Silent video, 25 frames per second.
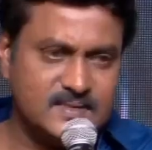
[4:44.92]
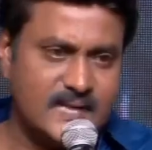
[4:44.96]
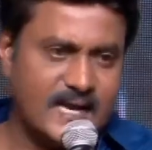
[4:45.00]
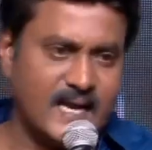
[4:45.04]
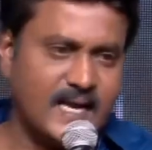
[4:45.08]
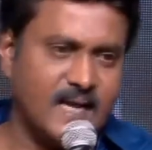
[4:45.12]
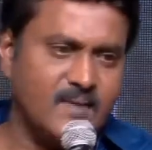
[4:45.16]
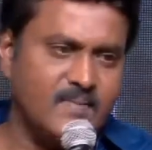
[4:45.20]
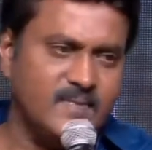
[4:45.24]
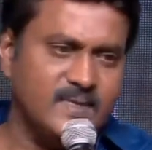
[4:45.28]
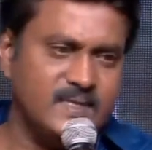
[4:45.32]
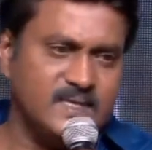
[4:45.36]

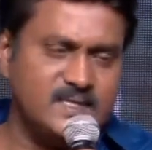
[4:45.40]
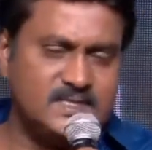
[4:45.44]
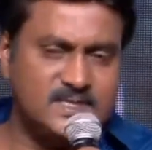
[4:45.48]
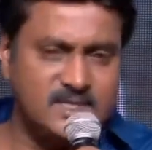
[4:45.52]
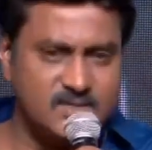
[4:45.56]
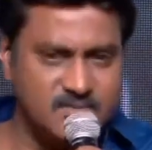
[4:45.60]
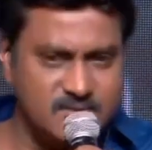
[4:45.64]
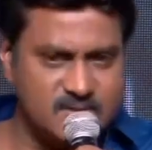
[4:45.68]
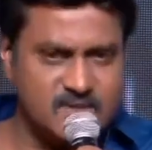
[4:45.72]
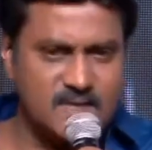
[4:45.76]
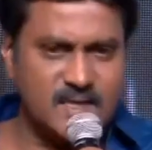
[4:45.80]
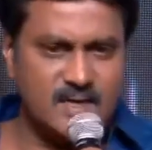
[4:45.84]
చాలామంది
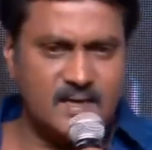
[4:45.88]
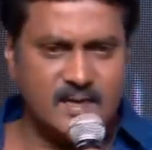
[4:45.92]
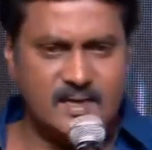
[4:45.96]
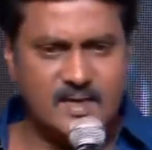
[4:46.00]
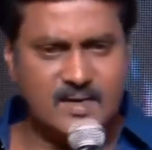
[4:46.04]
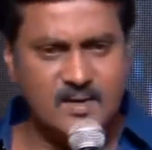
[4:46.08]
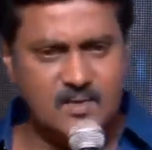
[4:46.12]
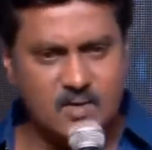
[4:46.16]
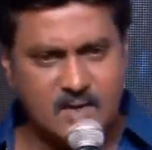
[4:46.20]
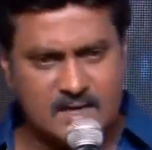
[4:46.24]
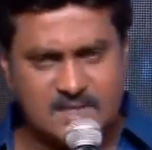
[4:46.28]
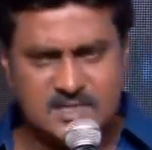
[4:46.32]
జీవితాలు అంటే
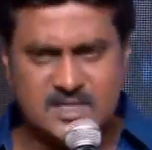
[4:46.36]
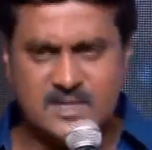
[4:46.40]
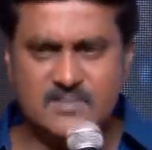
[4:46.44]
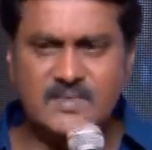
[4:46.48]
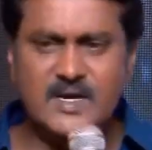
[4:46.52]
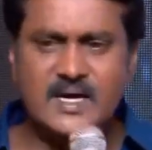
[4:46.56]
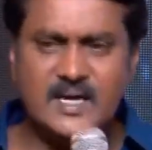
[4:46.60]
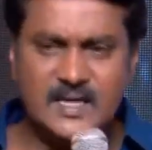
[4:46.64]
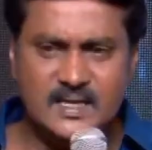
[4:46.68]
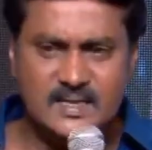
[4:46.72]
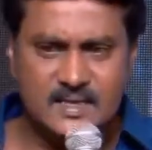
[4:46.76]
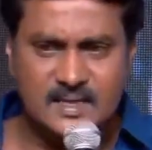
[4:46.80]
ఒక సినిమా
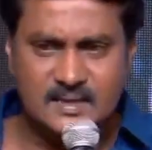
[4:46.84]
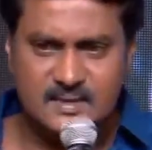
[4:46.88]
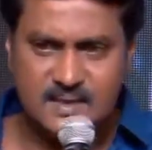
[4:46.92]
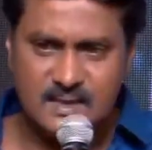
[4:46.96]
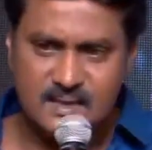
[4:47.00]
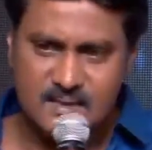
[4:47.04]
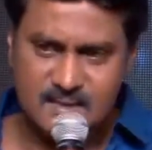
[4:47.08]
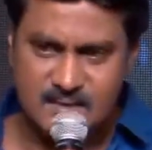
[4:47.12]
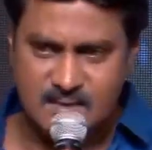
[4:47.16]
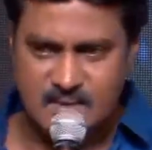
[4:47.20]
రిలీజ్ అయితే